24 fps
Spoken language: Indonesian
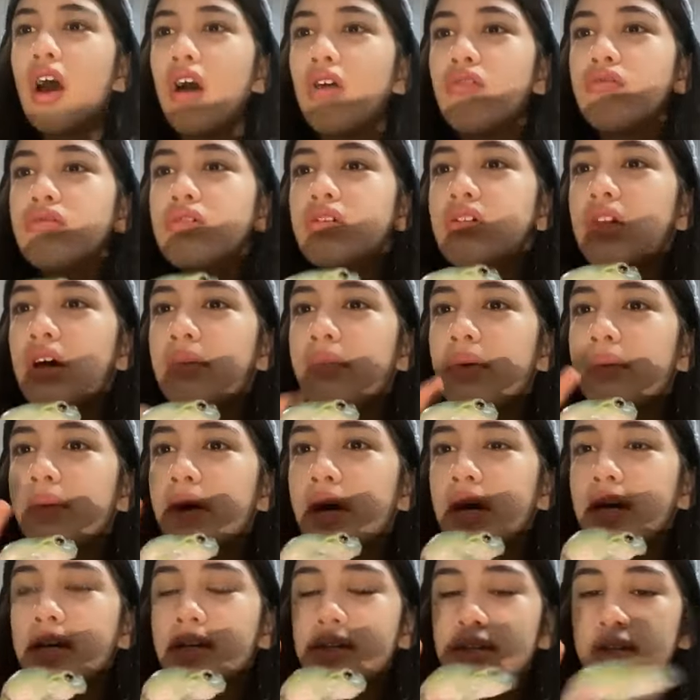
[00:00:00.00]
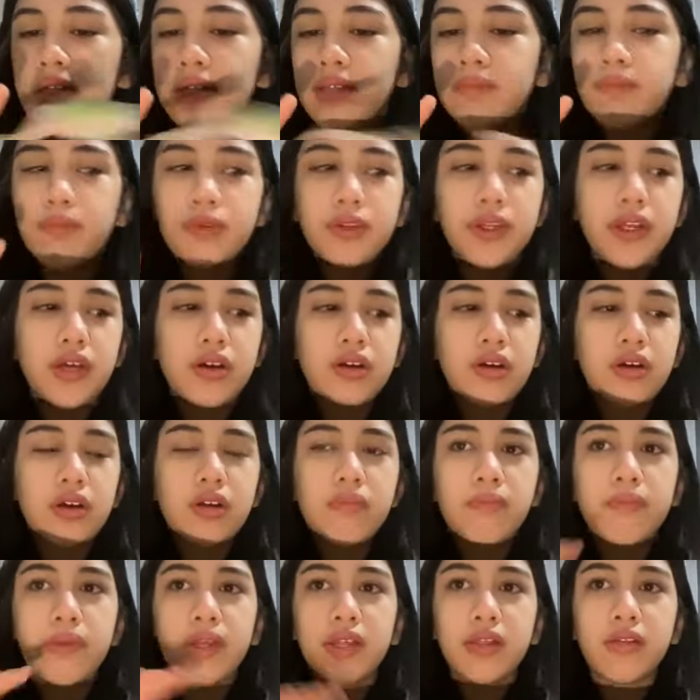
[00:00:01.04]
aku udah lama banget punya
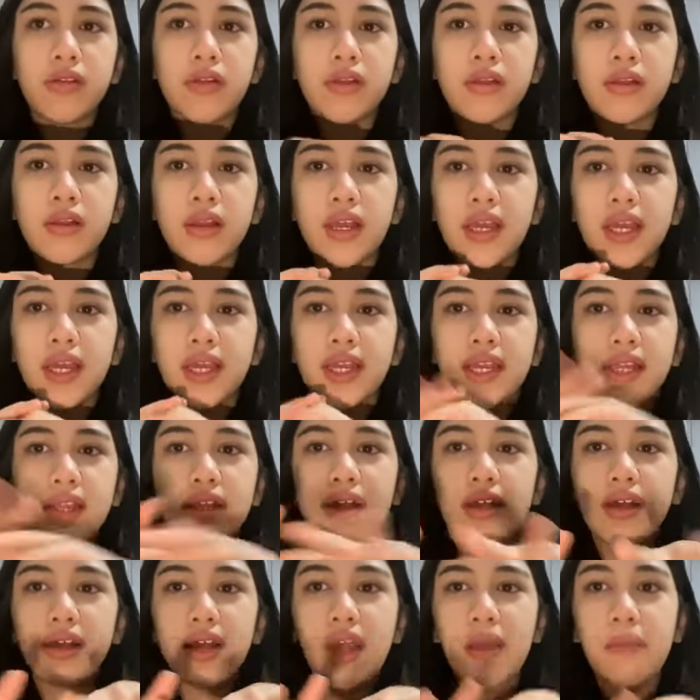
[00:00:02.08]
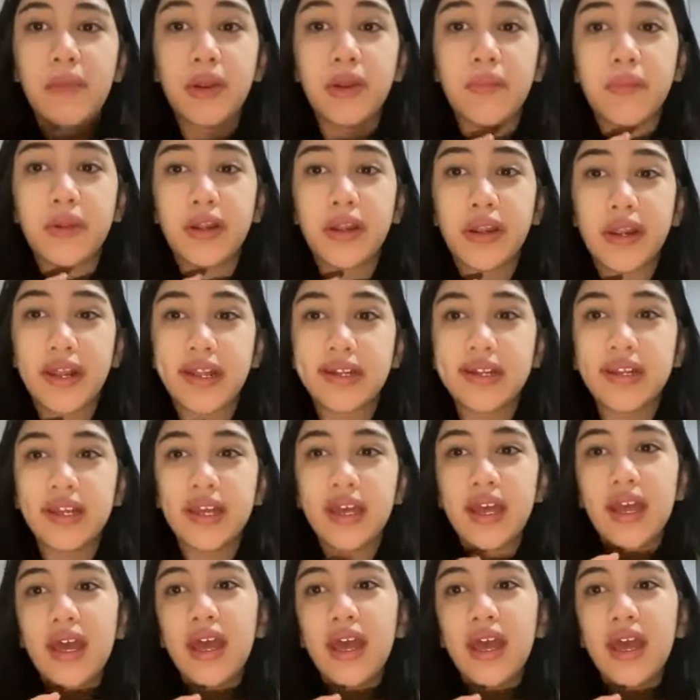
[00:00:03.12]
Kermit terus kayak kita kayak bener-beneran